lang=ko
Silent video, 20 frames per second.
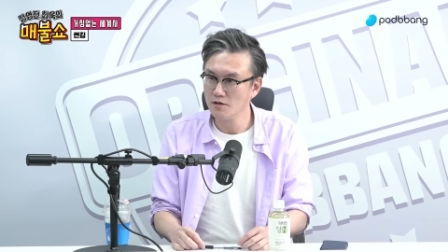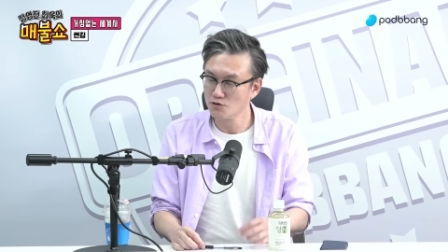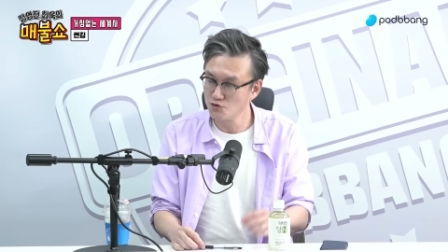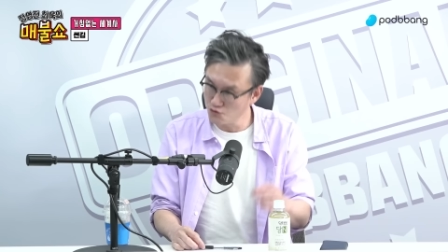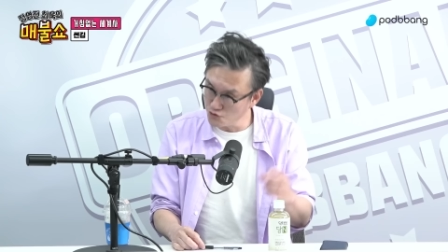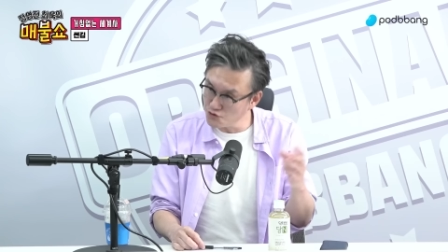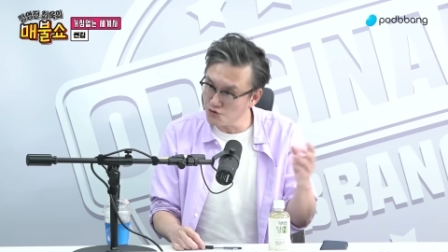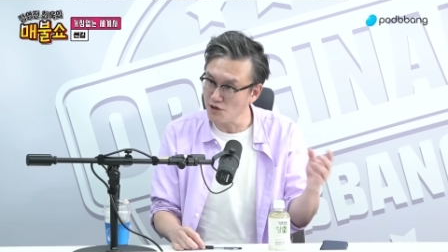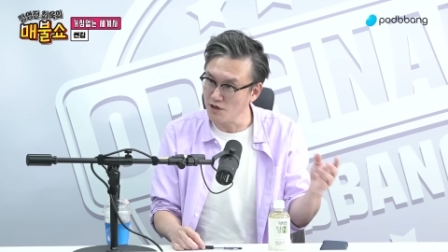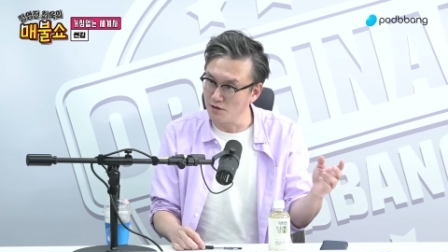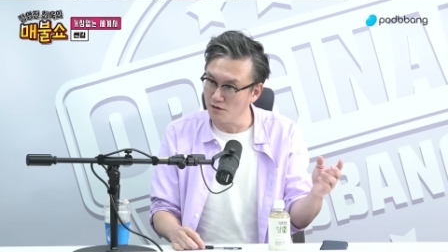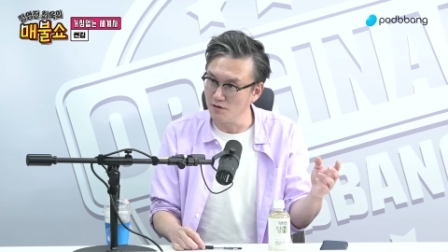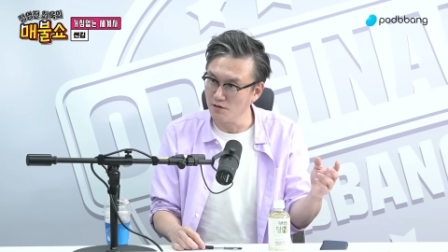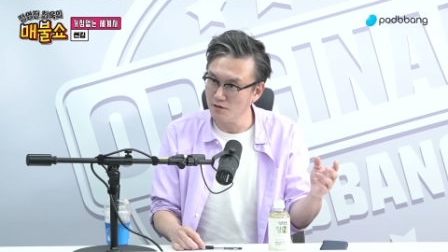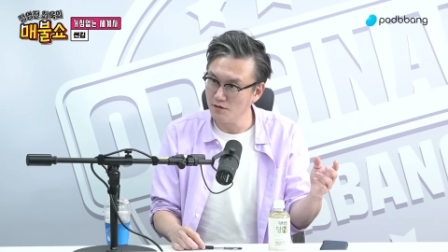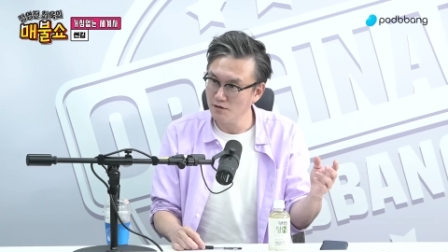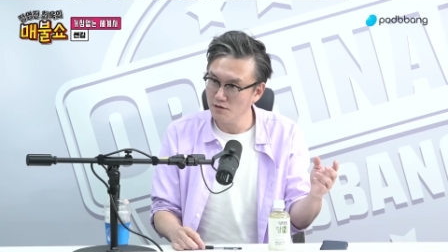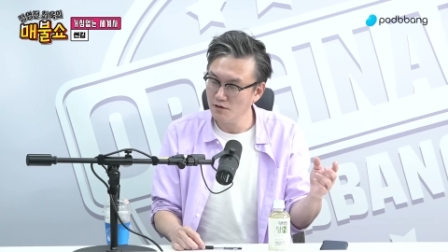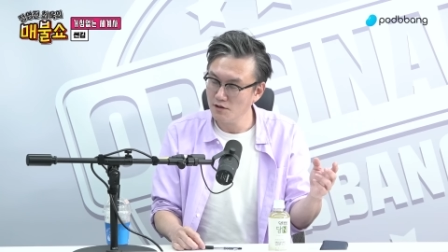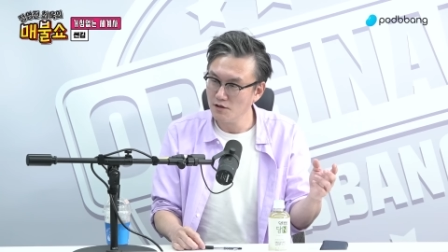수출한
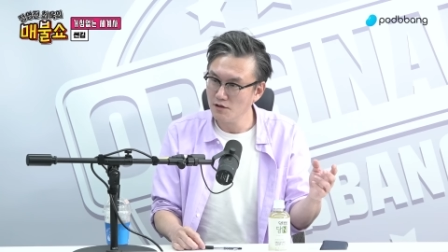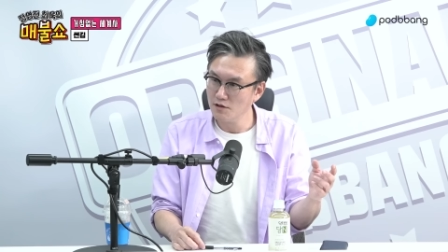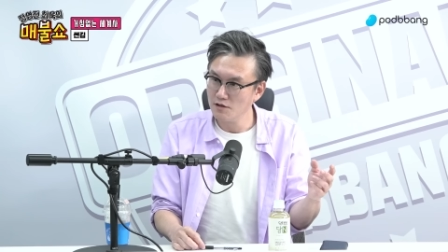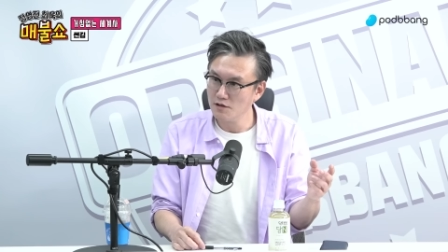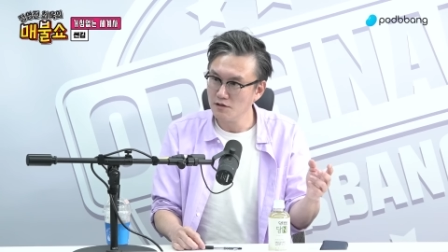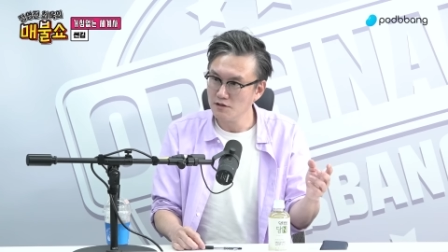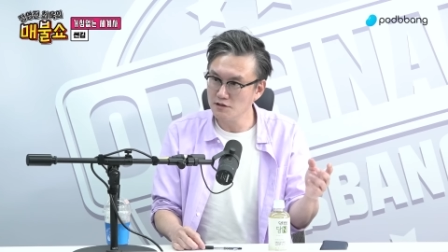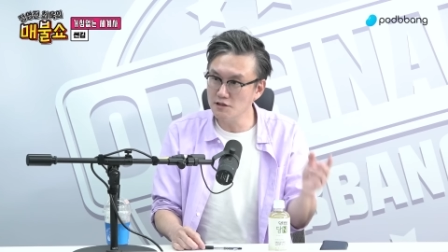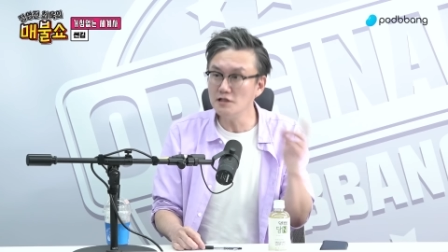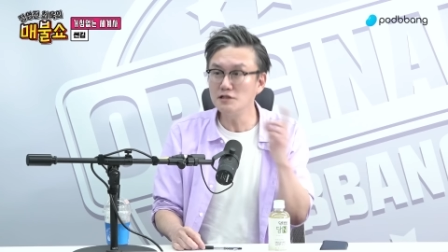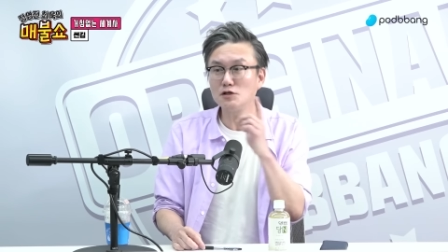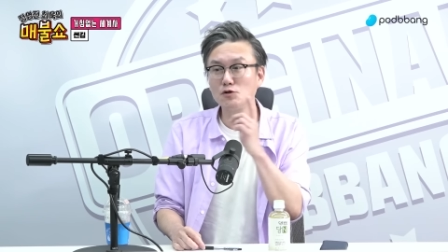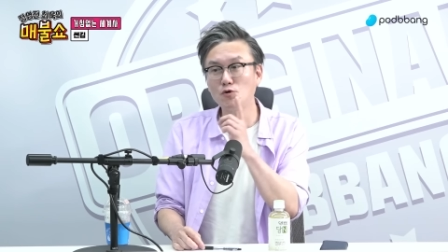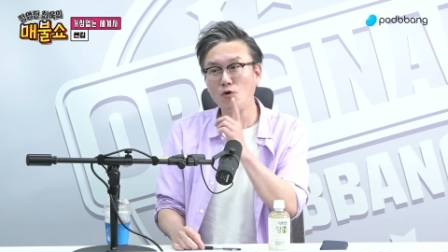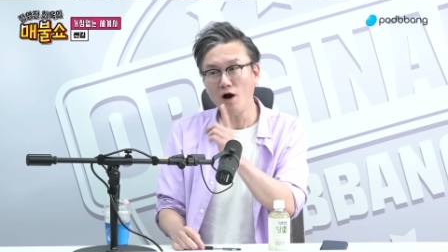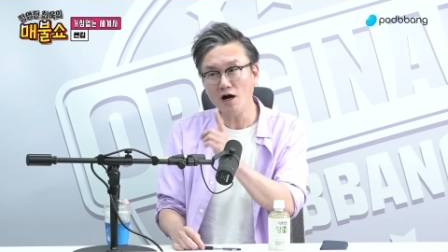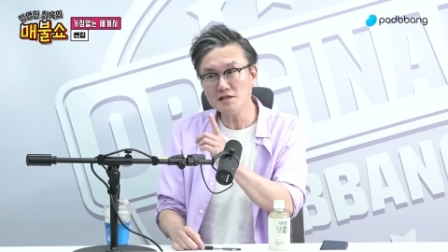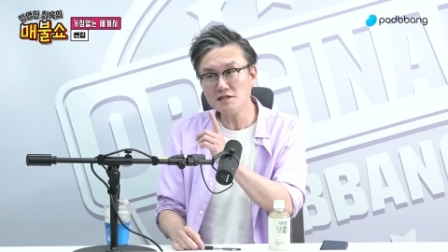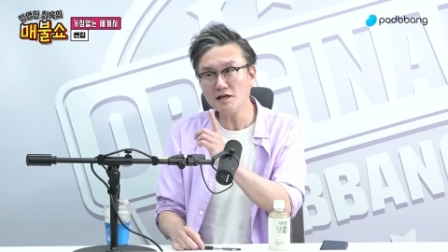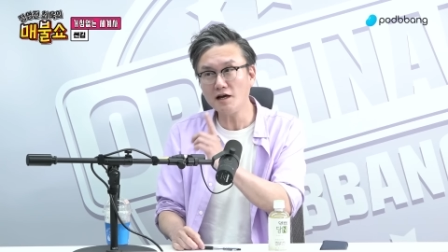거야. 실제로
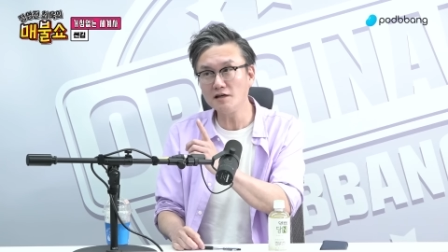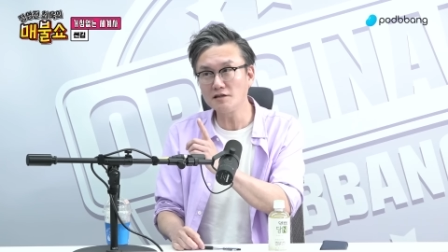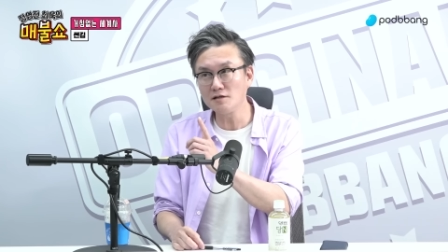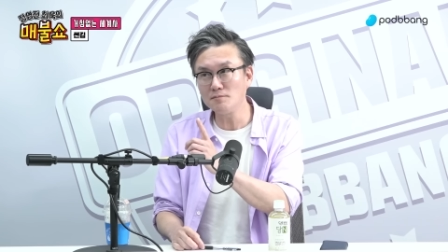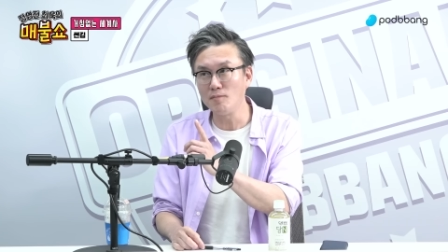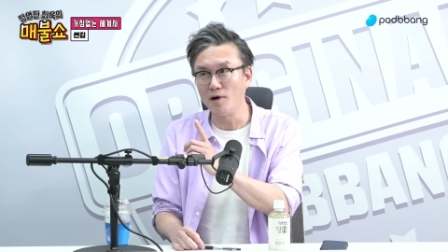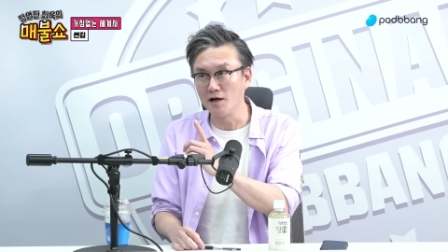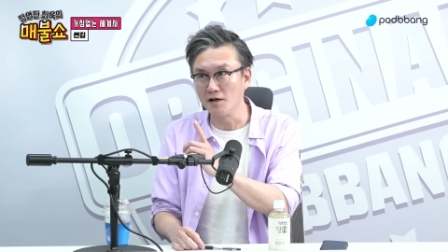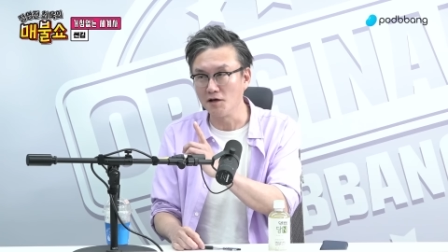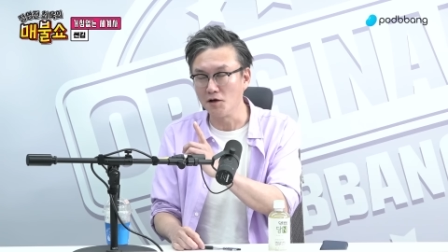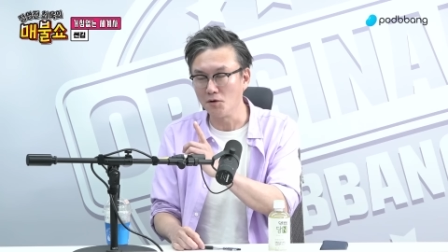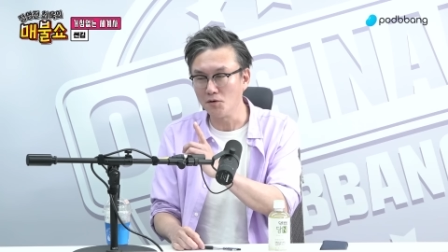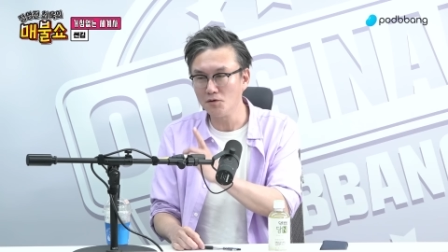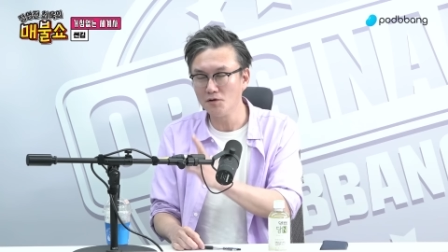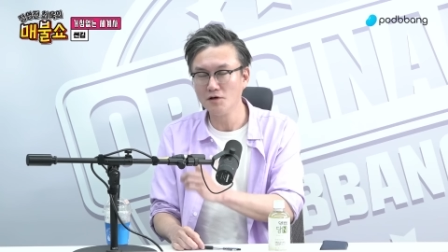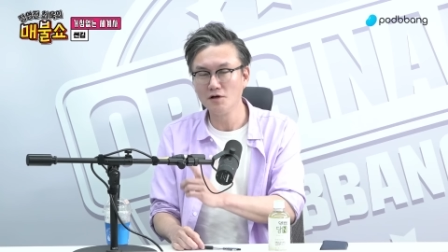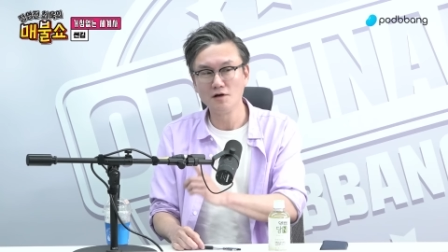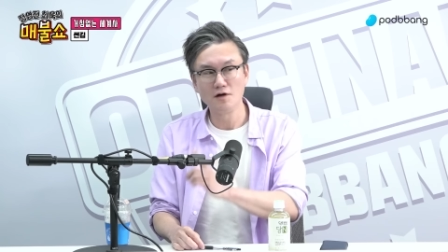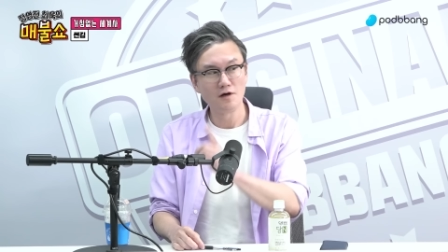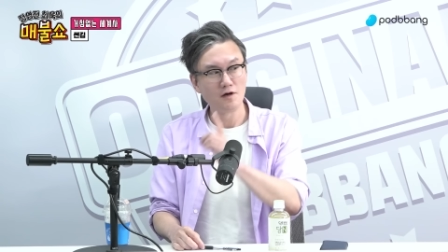황제가 했던 말이에요.